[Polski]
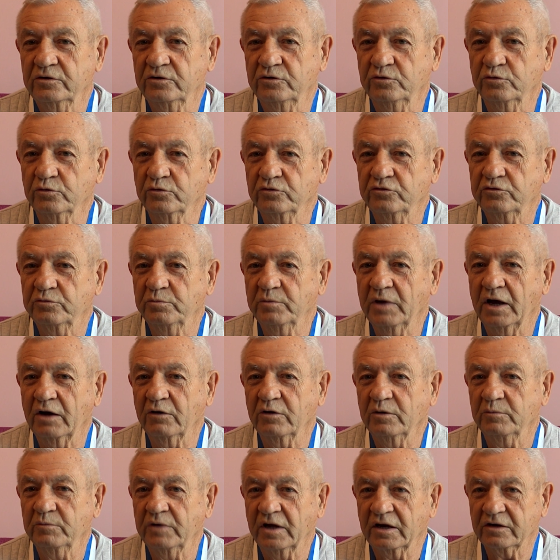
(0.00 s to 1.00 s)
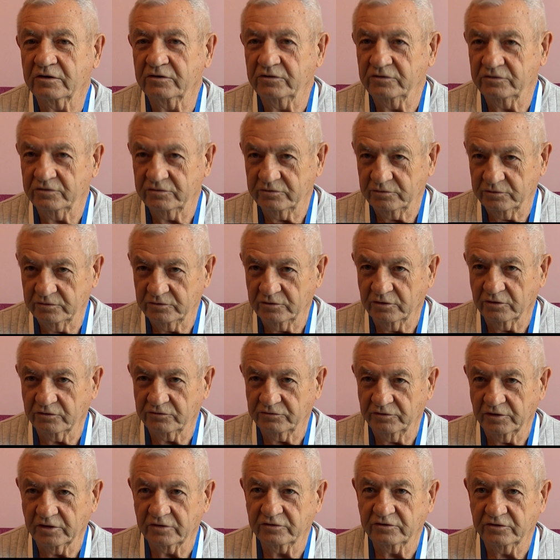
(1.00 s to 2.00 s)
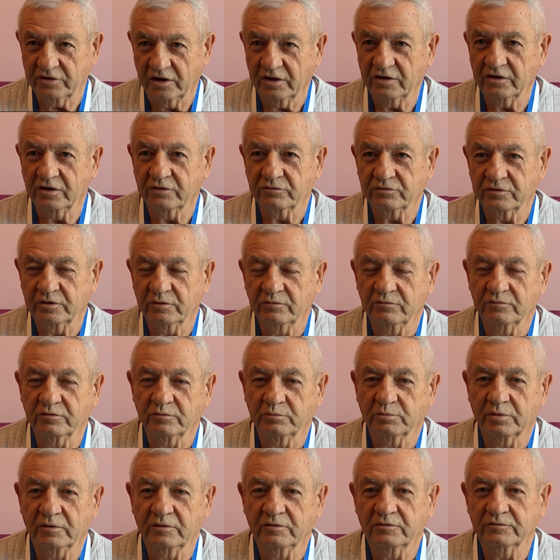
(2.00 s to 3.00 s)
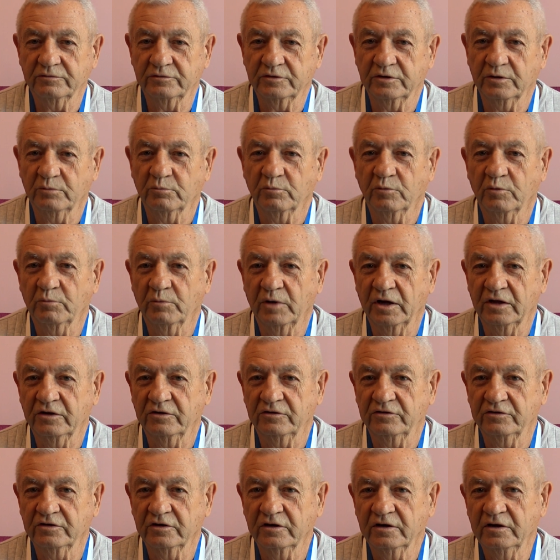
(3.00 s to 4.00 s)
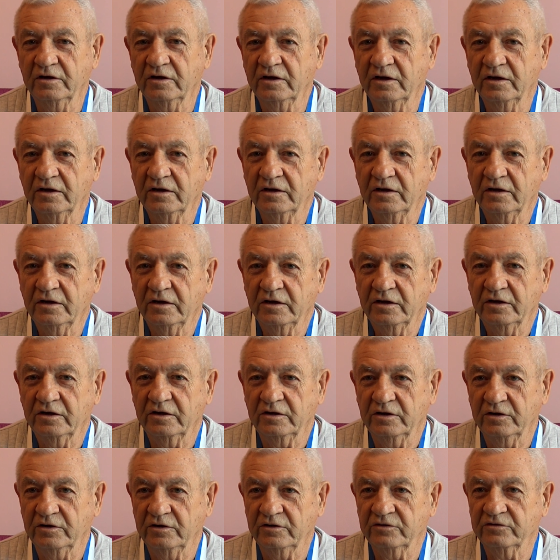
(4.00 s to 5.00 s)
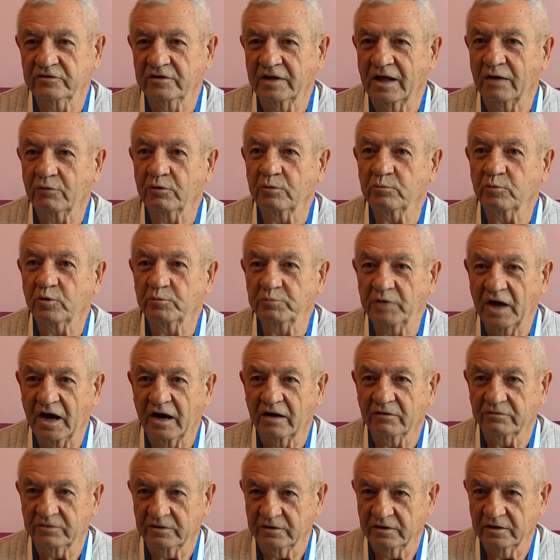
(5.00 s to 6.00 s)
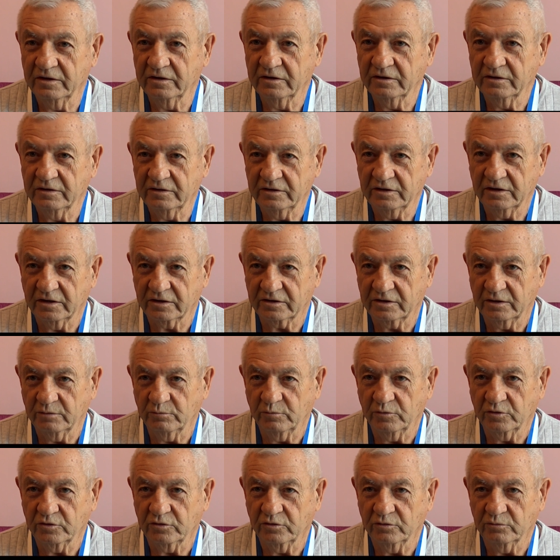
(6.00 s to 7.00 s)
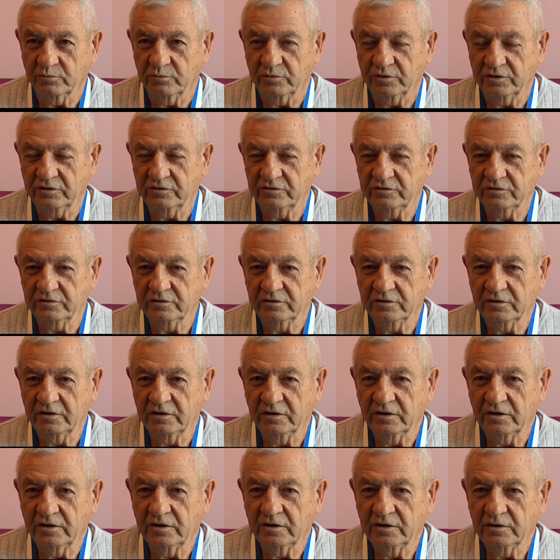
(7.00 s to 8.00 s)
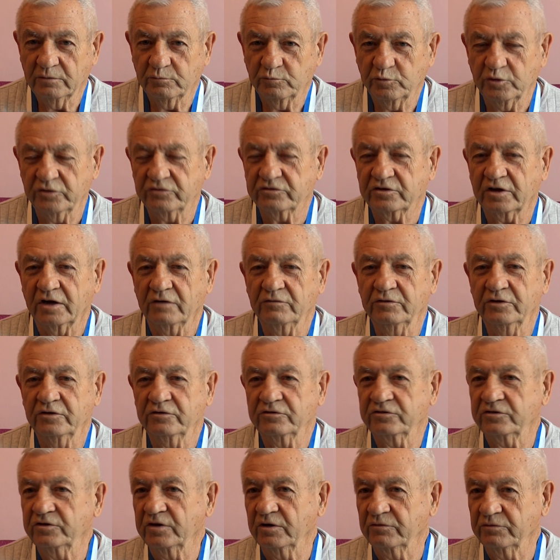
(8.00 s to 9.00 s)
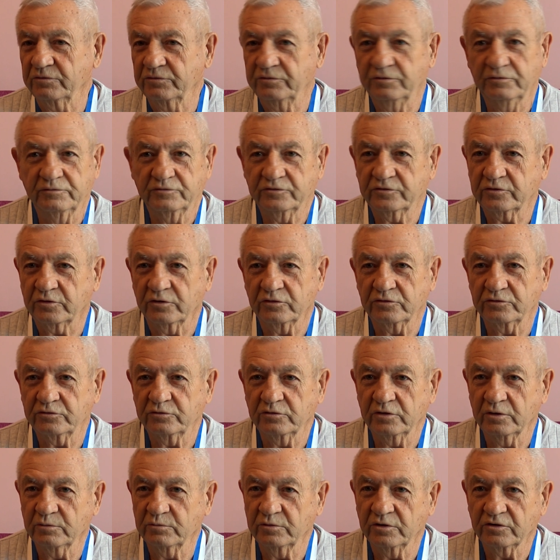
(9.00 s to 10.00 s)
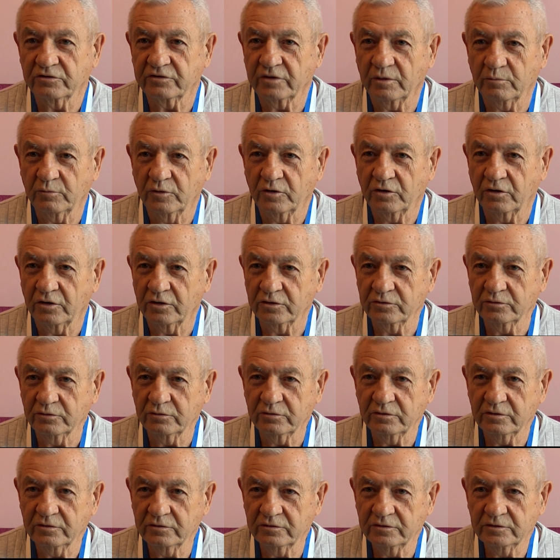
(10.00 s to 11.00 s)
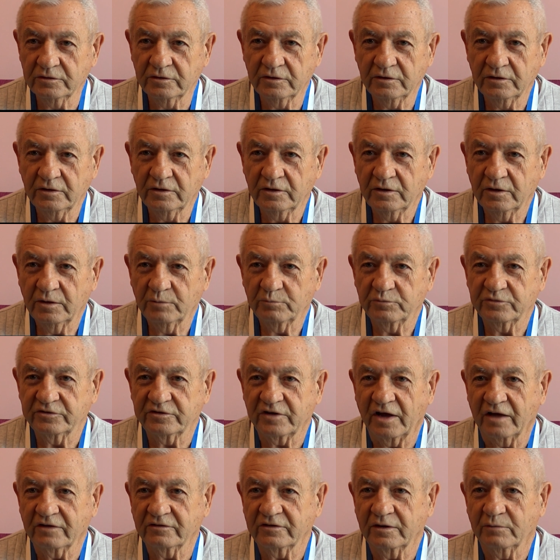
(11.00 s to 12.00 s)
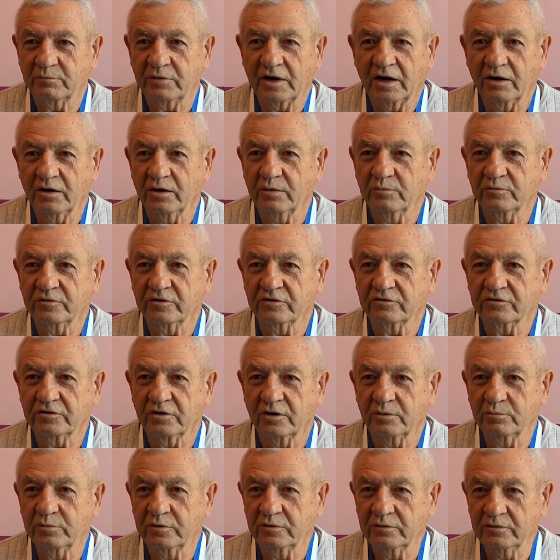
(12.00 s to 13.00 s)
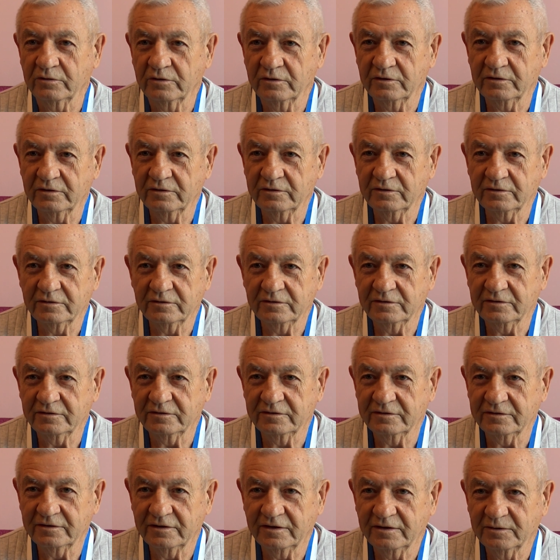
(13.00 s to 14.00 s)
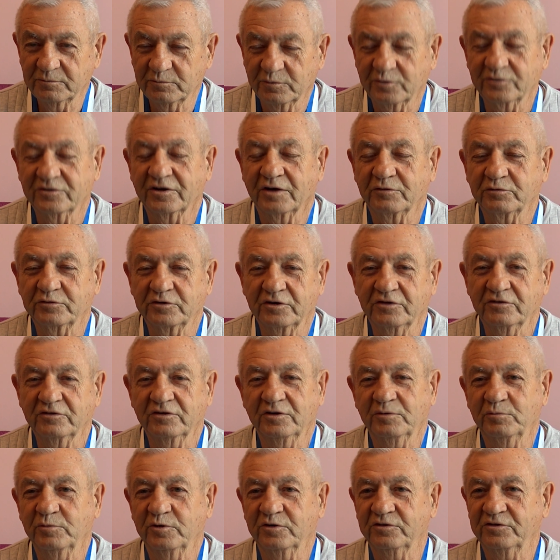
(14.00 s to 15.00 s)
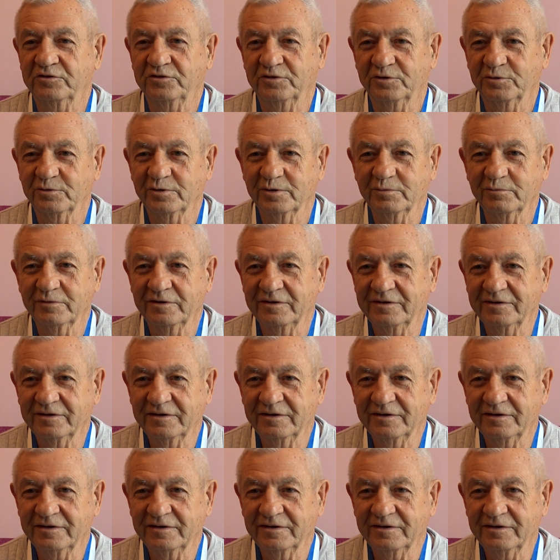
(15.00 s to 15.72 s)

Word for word: już miałem jakieś doświadczenie w tym, w tym momencie i znałem objawy, jakie mogą być. Błyskawicznie wskoczyłem do samochodu, psa zabrałem ze sobą, bo zawsze z nim jeździłem,